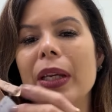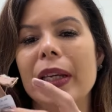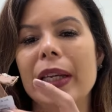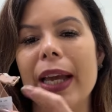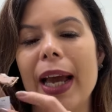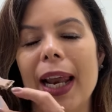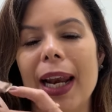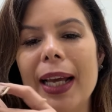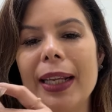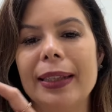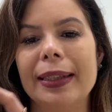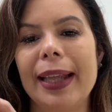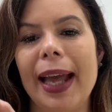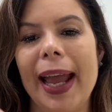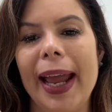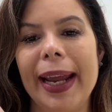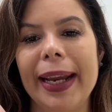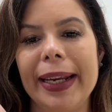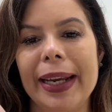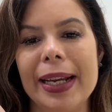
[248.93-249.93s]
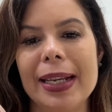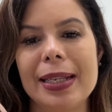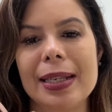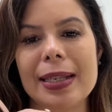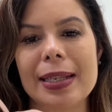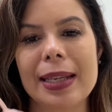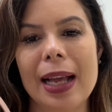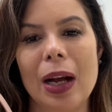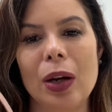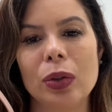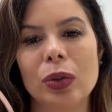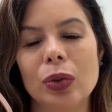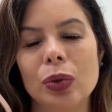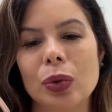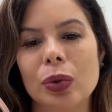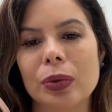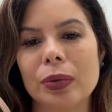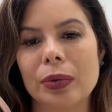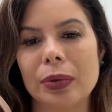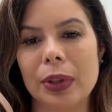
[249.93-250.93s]
E ela tem esse salto,
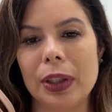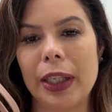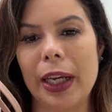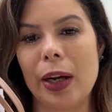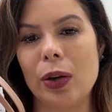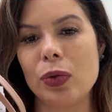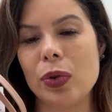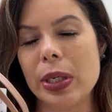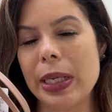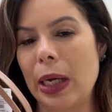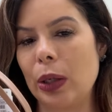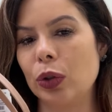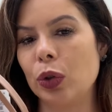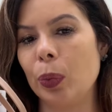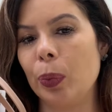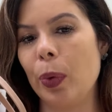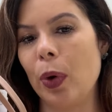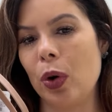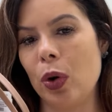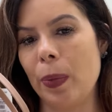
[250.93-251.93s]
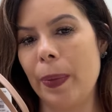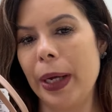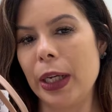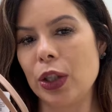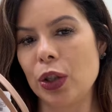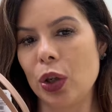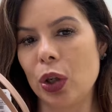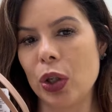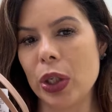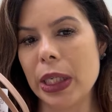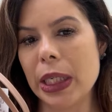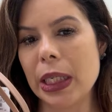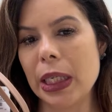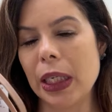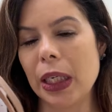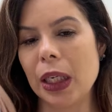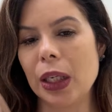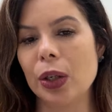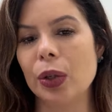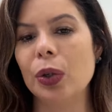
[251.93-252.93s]
que é um salto um pouco mais
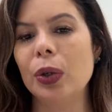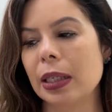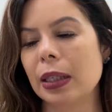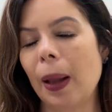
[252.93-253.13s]
grossinho,